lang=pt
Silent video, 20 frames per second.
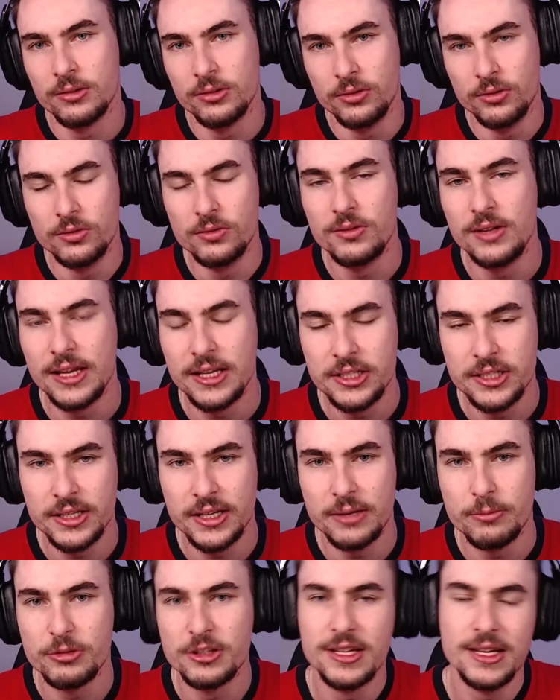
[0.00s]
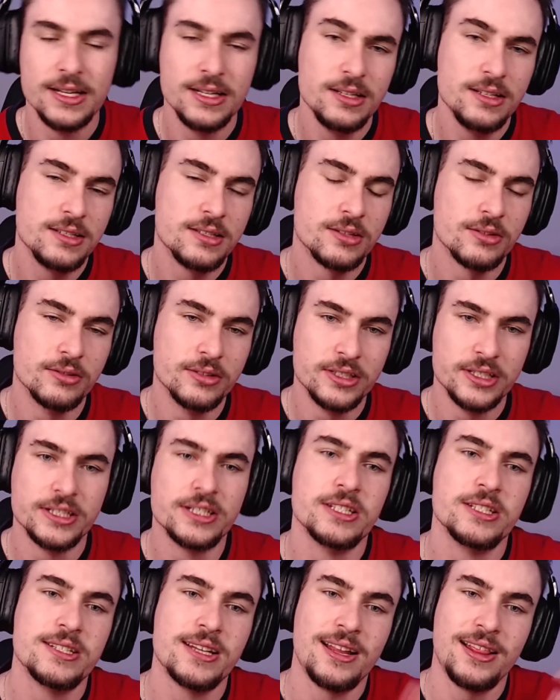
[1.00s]
No late game deles, onde a
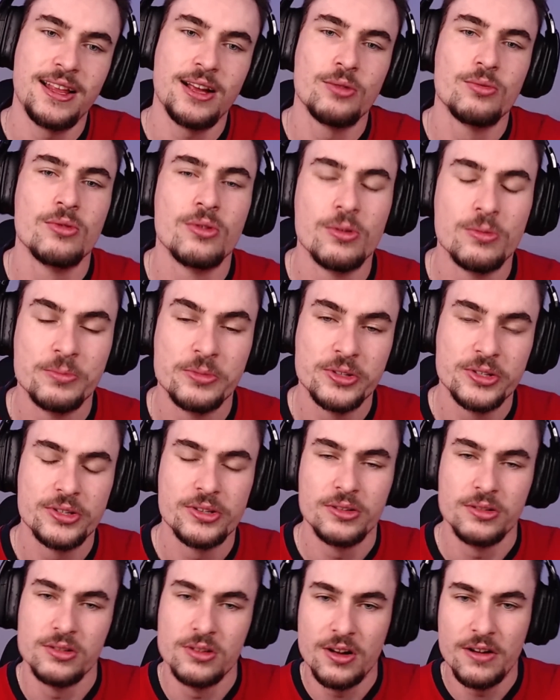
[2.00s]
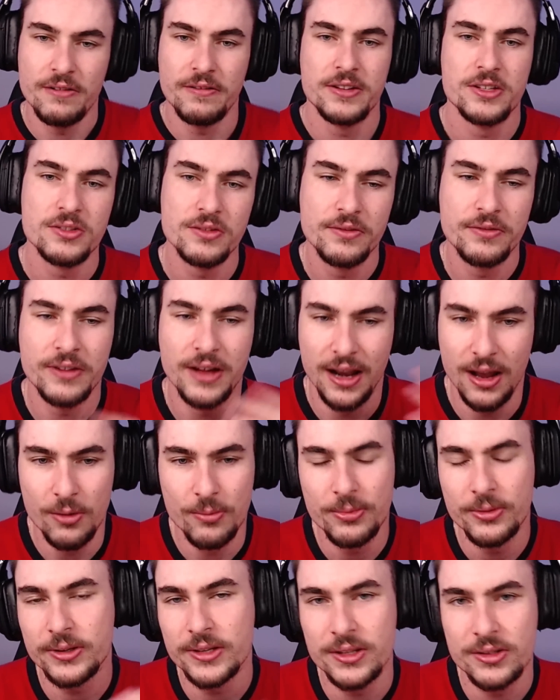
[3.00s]
gente já tá com composições novas, vou falar um
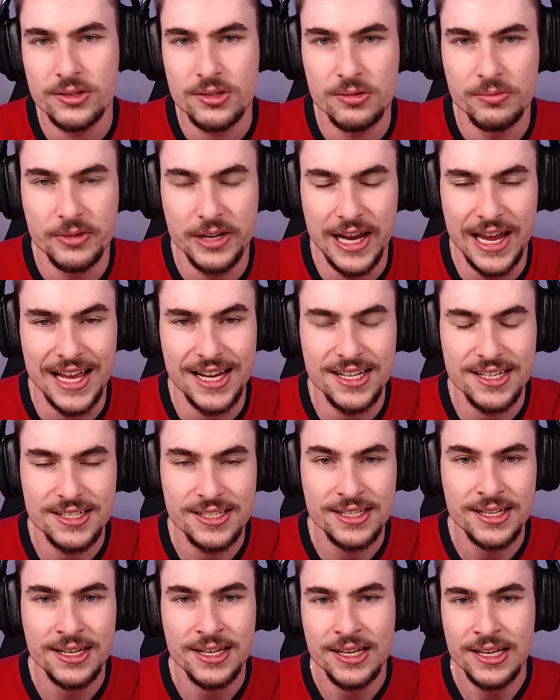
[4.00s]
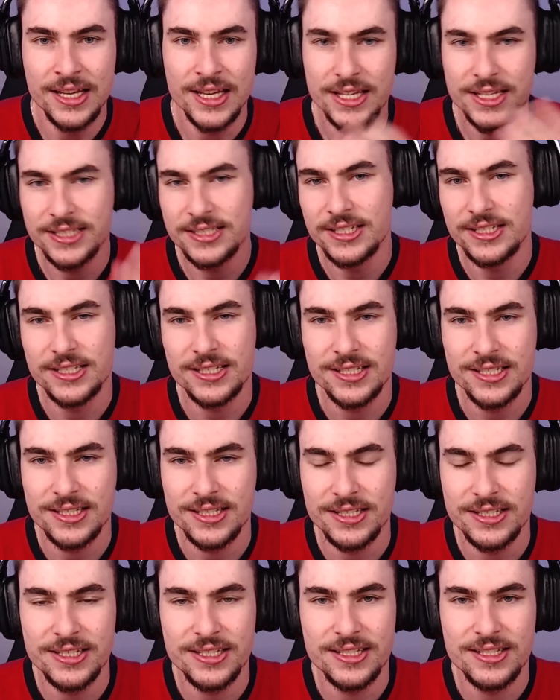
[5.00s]
pouquinho sobre elas e a gente
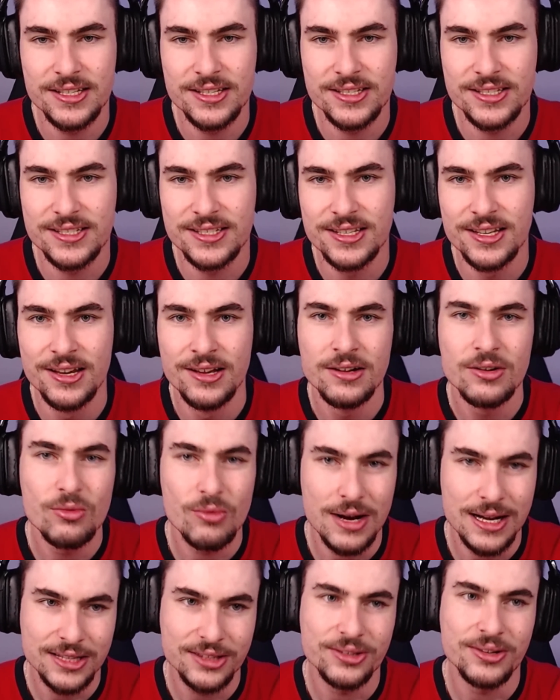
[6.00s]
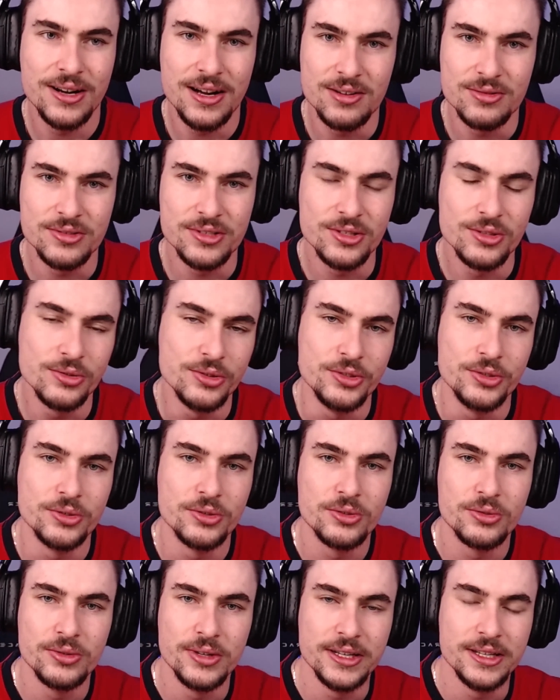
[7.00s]
assiste esses quatro rounds do
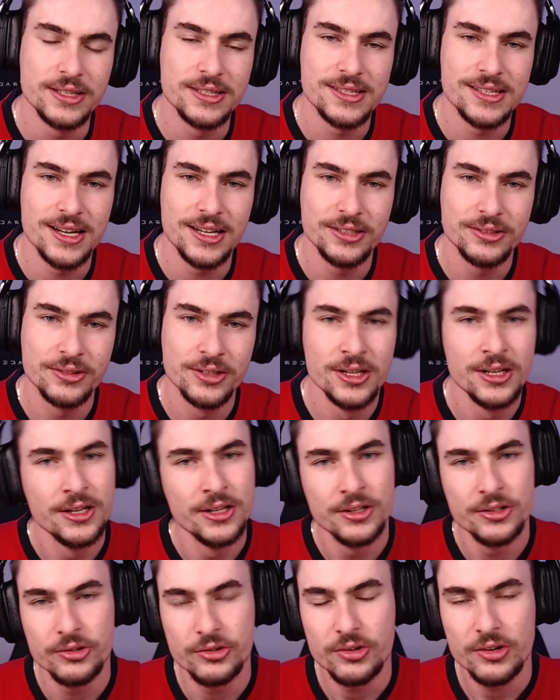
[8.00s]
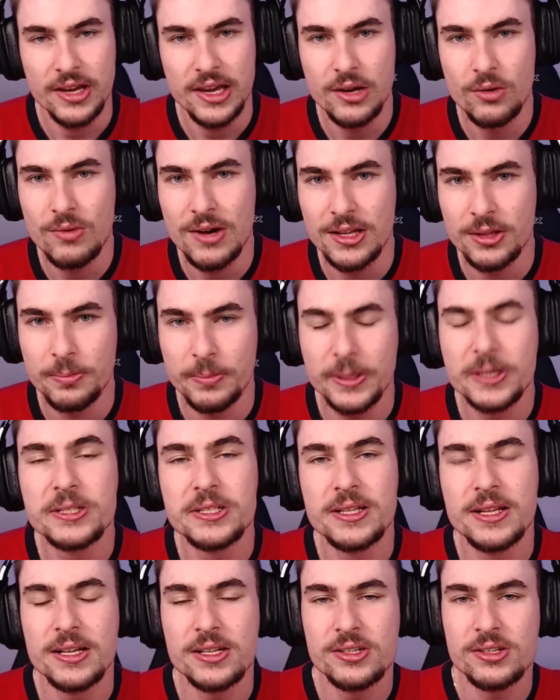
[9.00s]
jogo aí, certo? Joguei quatro
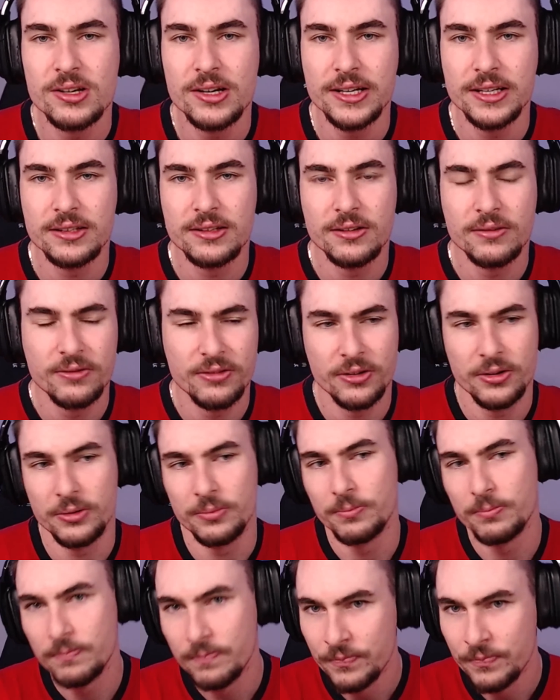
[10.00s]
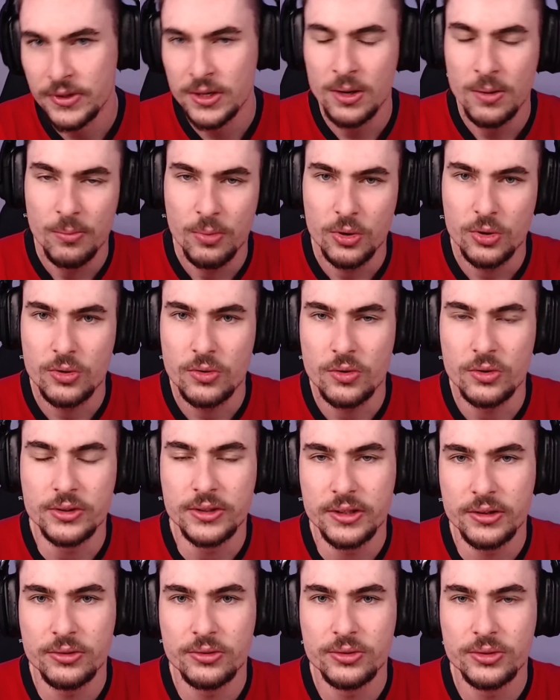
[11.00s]
partidas só, então foi pouco
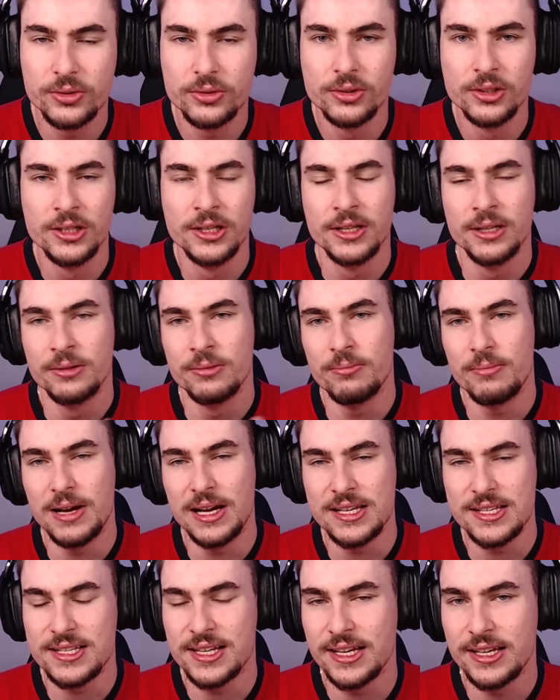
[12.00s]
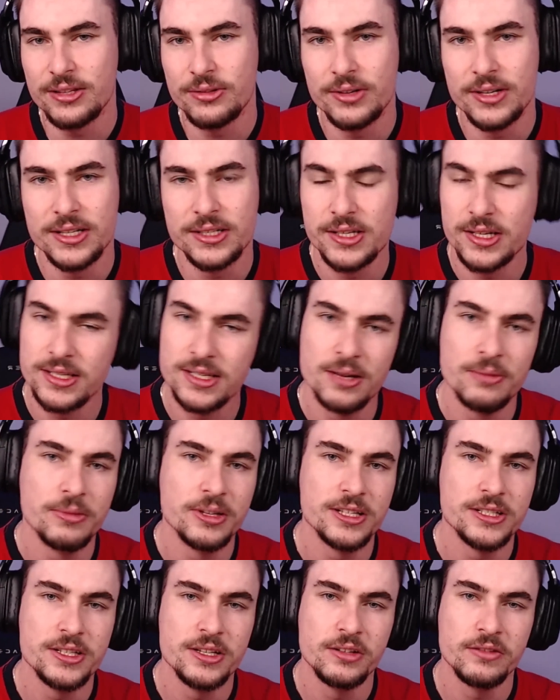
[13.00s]
conteúdo, mas aí durante a
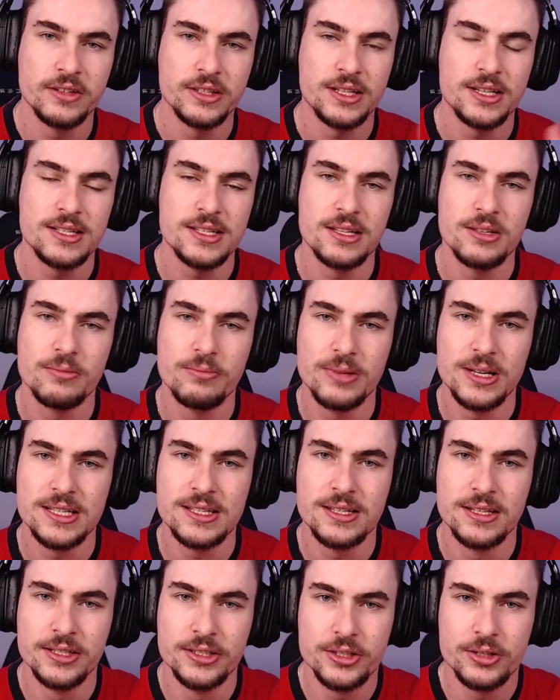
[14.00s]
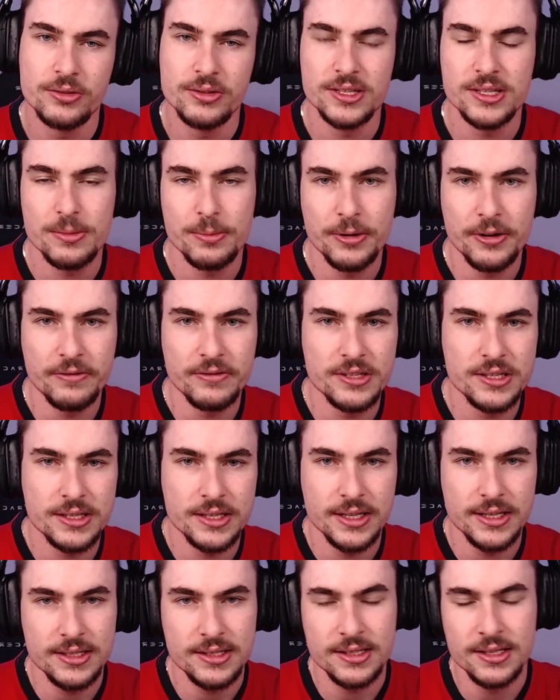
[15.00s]
semana a gente vai trazendo bastante coisa para
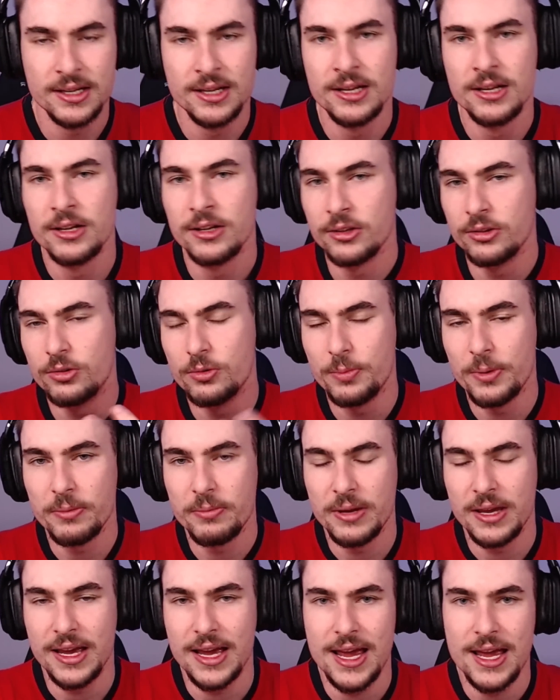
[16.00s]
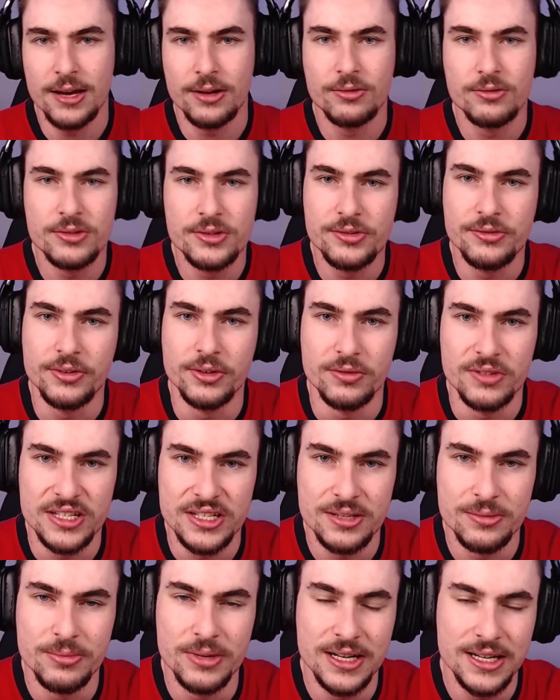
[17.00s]
vocês do PBE com os
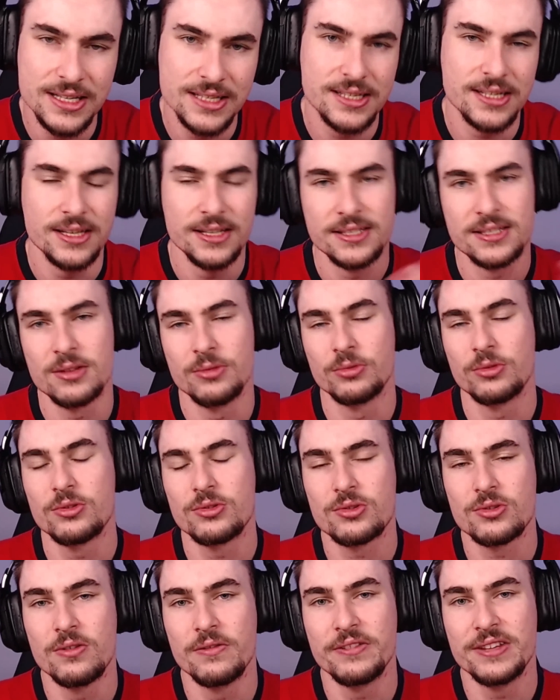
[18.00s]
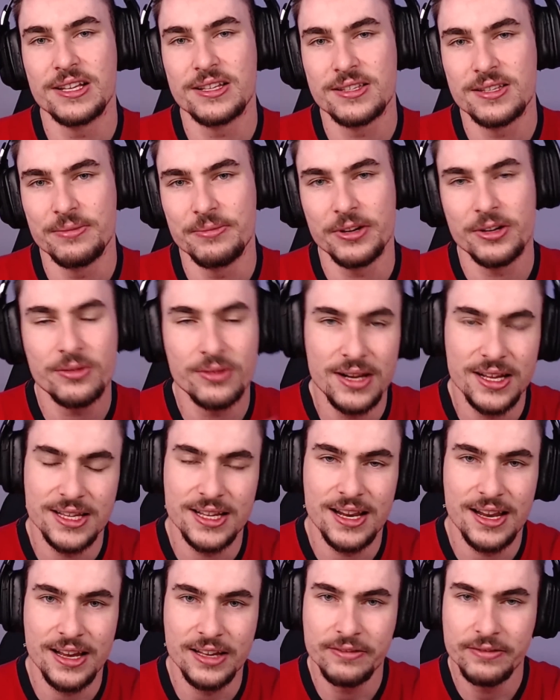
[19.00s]
viewers, beleza? Estão todos convidados também a colar na
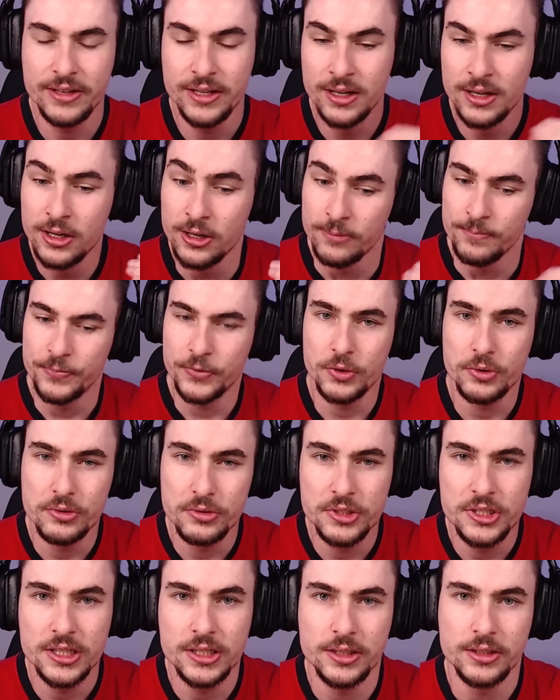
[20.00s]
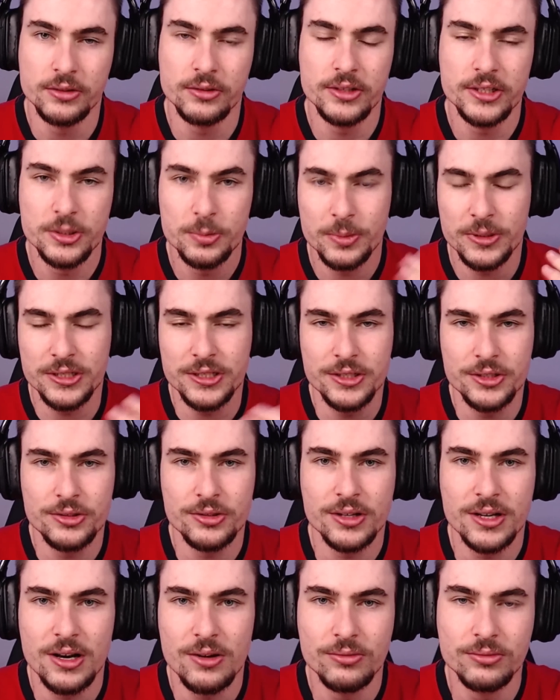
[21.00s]
live todo dia de noite pra gente
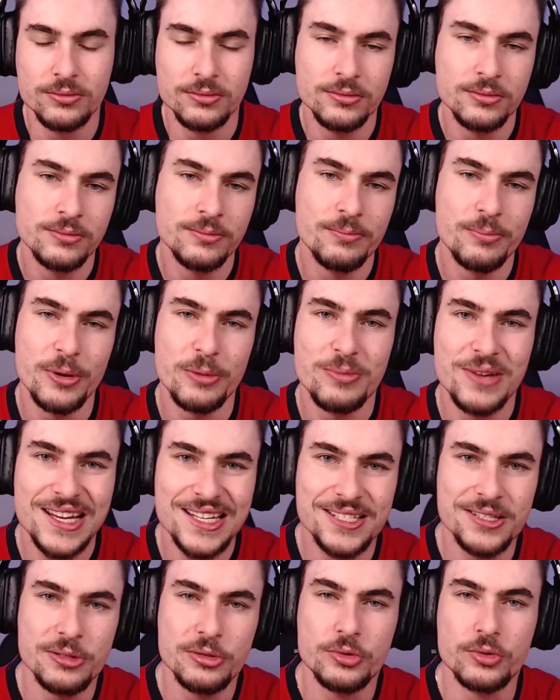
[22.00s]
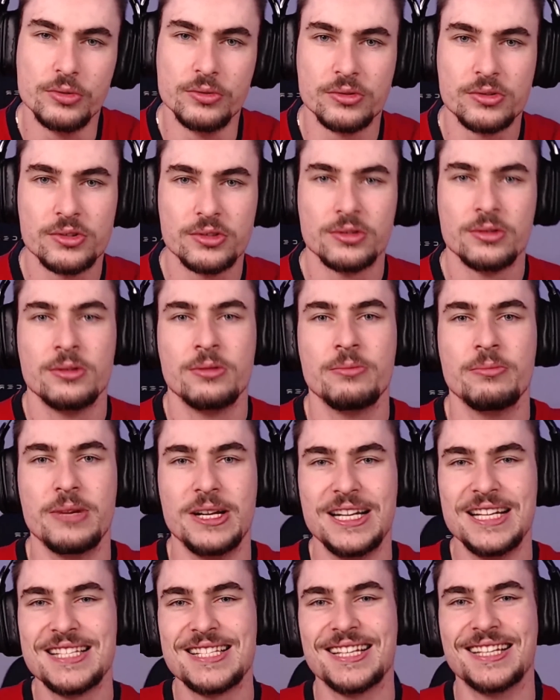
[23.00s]
jogar um PBEzinho juntos,
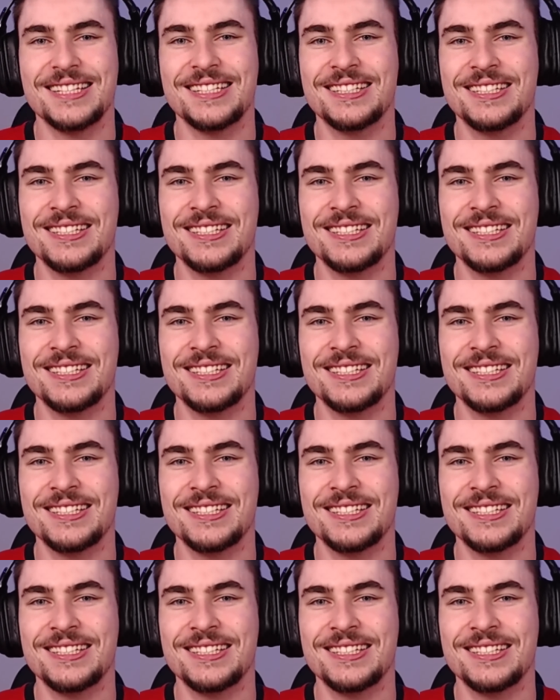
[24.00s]
beleza?